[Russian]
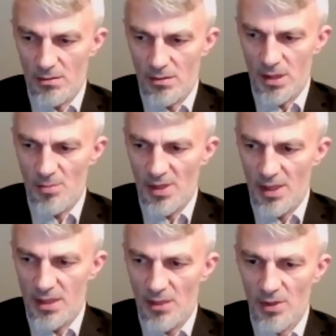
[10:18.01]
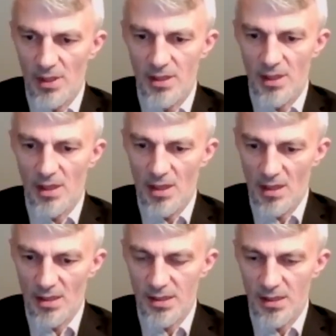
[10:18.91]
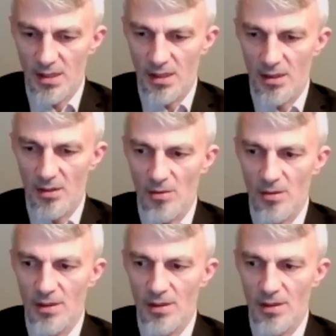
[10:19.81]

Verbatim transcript: события, вот эти акции,